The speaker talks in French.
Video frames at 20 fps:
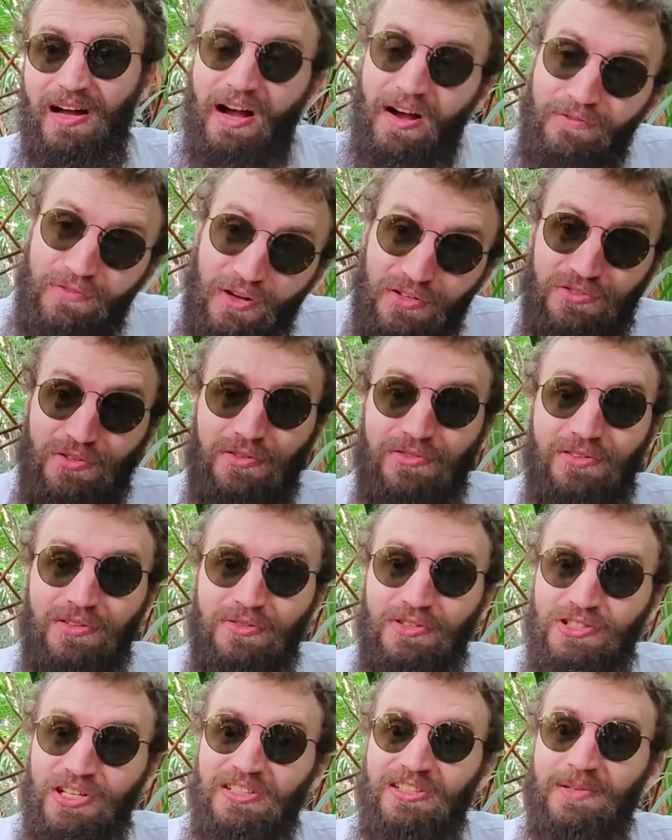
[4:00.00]
Il va falloir sortir
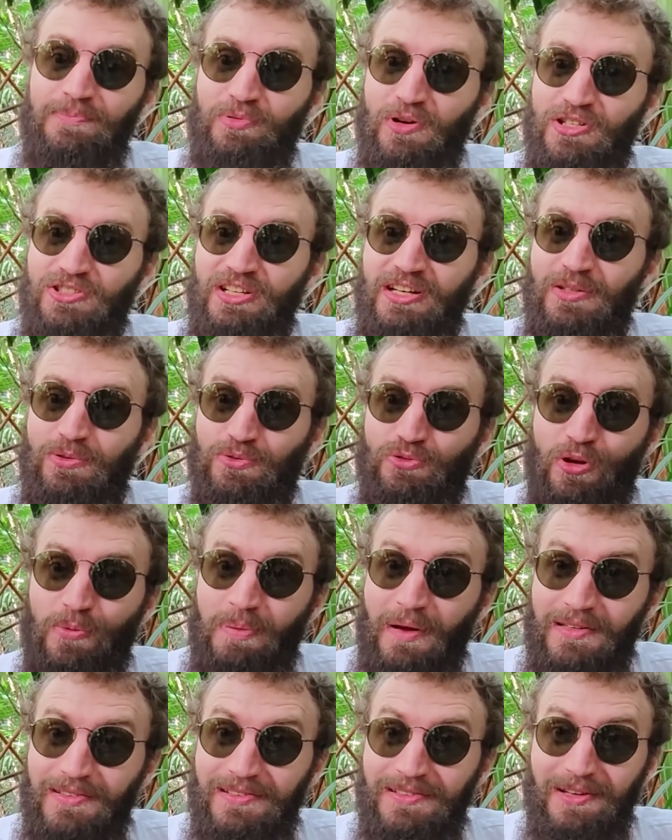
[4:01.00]
le chéquier pour acheter les
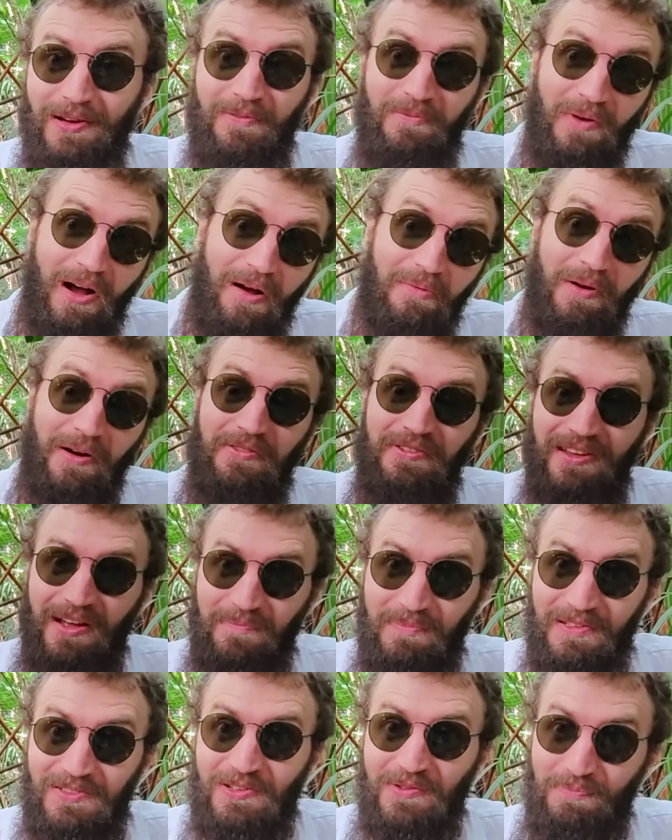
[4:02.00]
contreparties. Hein. Bah, bah oui, hein,
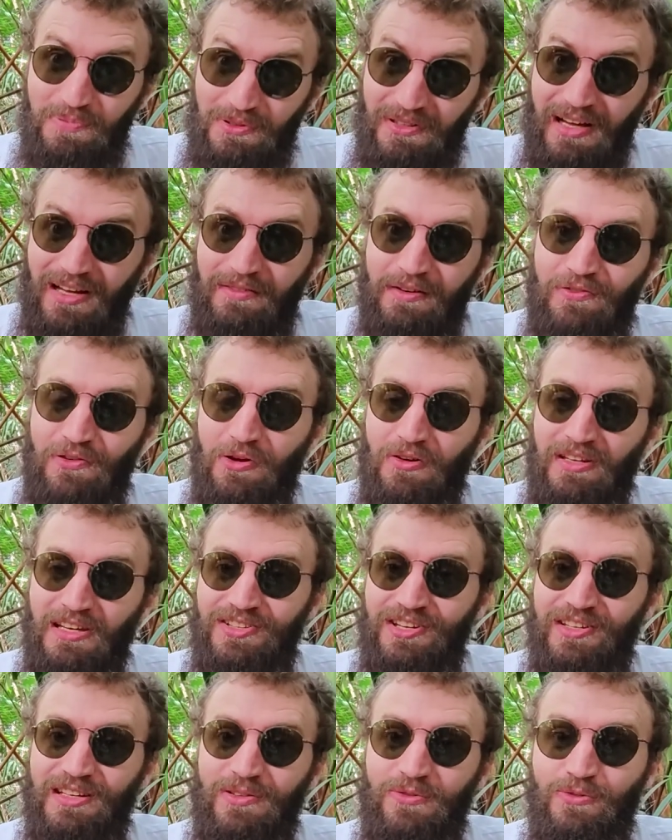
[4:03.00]
parce que putain, il va falloir en
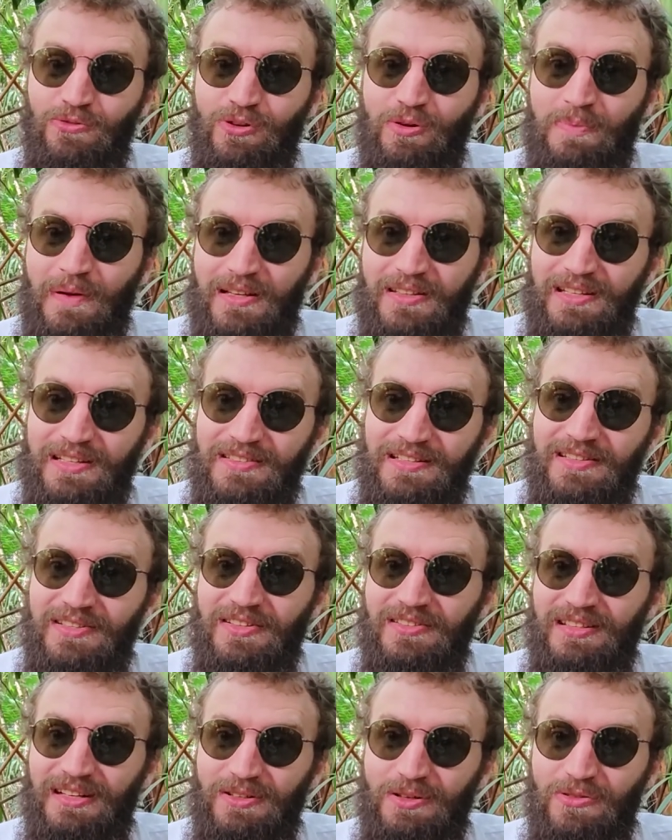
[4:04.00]
acheter des contreparties à
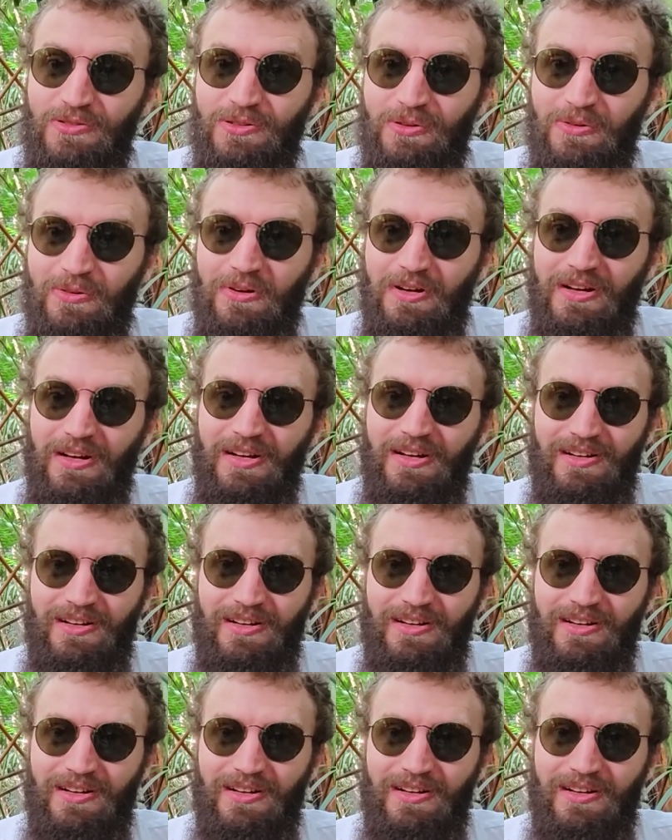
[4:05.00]
750 euros.